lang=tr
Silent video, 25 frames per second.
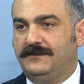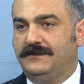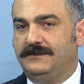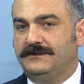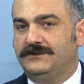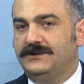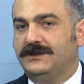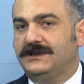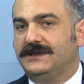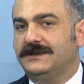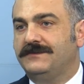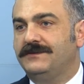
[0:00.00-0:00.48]

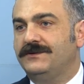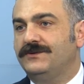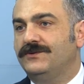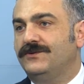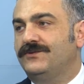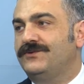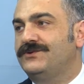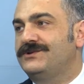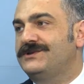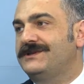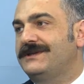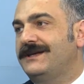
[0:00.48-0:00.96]

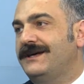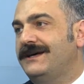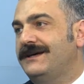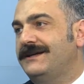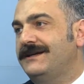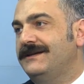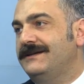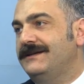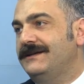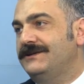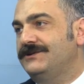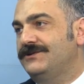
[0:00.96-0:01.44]
2009 e,
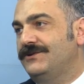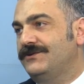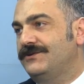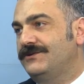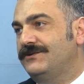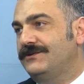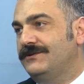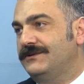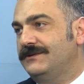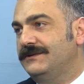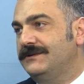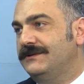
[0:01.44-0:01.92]
tarihinde çok
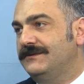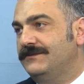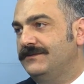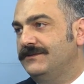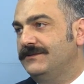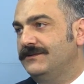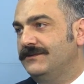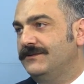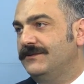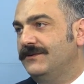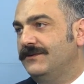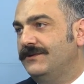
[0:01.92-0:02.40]

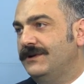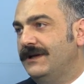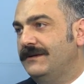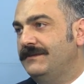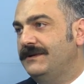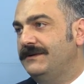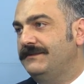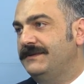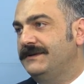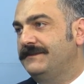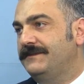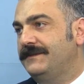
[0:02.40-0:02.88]
bu
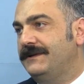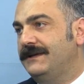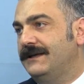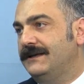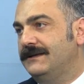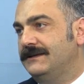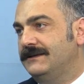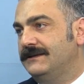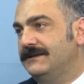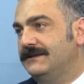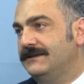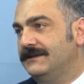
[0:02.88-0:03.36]
önemli bir
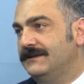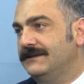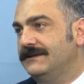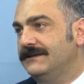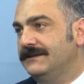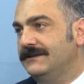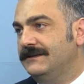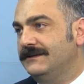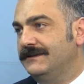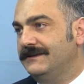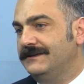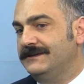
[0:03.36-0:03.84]
planı
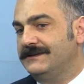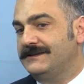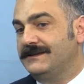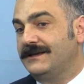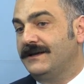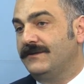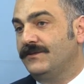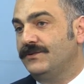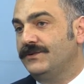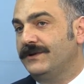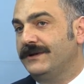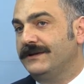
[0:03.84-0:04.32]

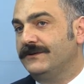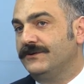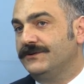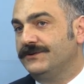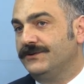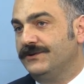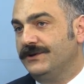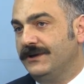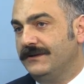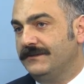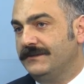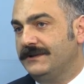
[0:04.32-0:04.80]
İstanbul o
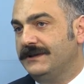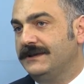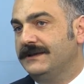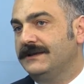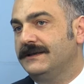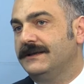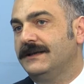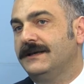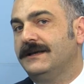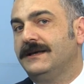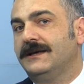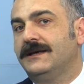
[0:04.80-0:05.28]

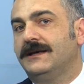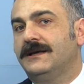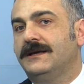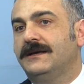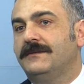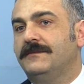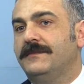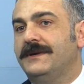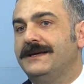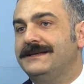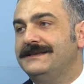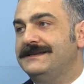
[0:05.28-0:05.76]
dönemki
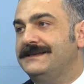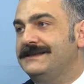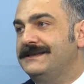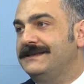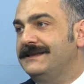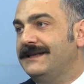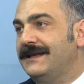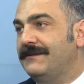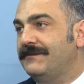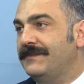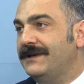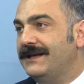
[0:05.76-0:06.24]

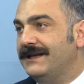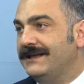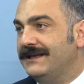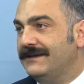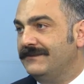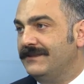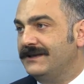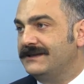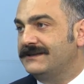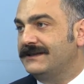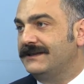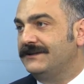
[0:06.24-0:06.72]
meclisinden
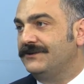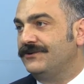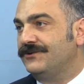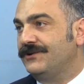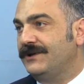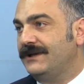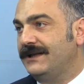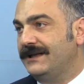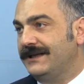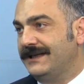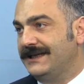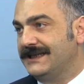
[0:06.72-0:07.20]
belediye başkanı
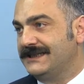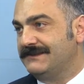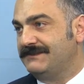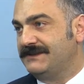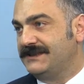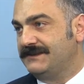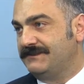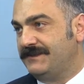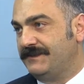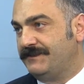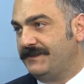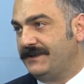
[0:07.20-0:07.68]
onayıyla
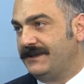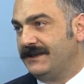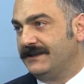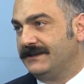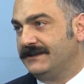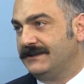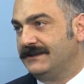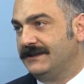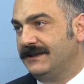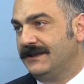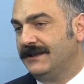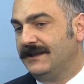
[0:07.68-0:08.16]
geçmiş bir
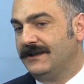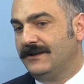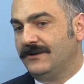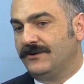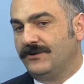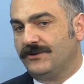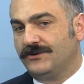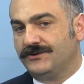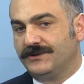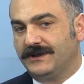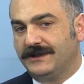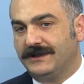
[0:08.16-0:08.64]
planı
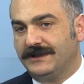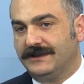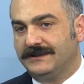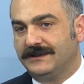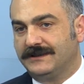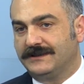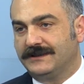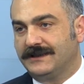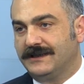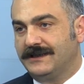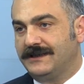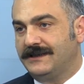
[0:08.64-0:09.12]

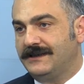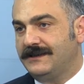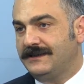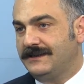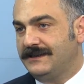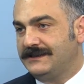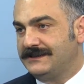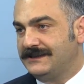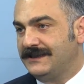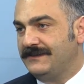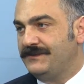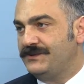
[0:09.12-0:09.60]
onayladıktan
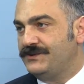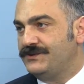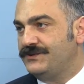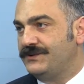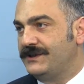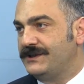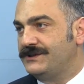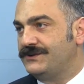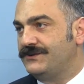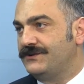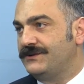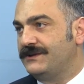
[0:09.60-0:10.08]
kısa bir
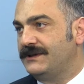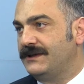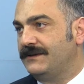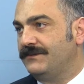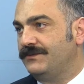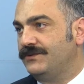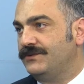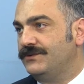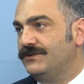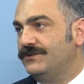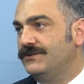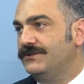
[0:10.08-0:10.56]
süre sonra
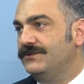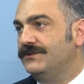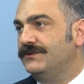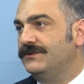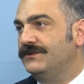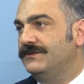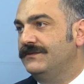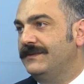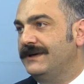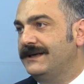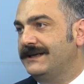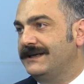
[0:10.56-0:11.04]
bu
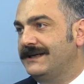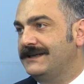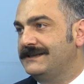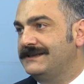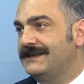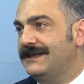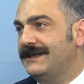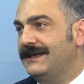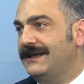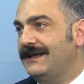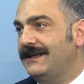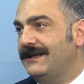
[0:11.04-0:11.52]

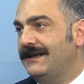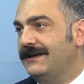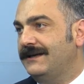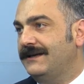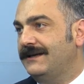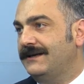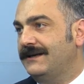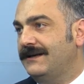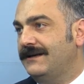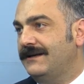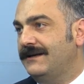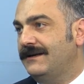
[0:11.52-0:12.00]
merkezden gelen
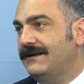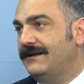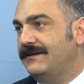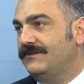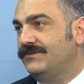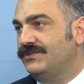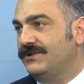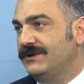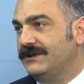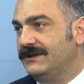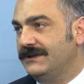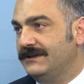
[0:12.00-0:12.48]

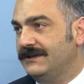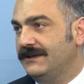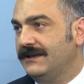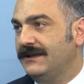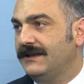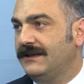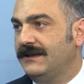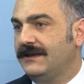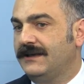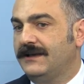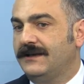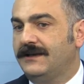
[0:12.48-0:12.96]
kararlarla buranın
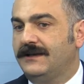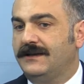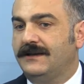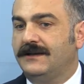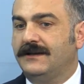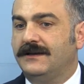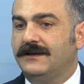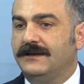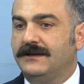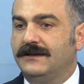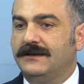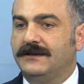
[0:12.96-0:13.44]

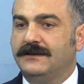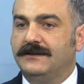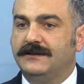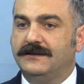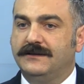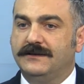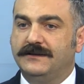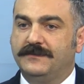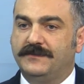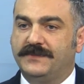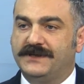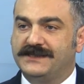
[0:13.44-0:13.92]
e,
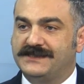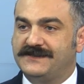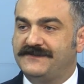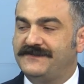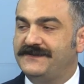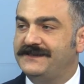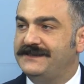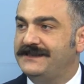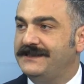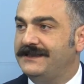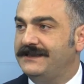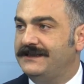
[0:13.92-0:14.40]

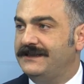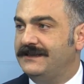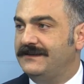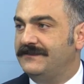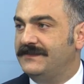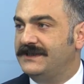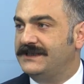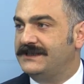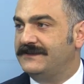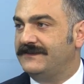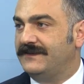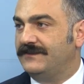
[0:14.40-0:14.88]
pasifize
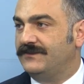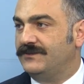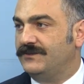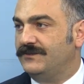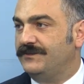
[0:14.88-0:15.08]
edilmesi ve bu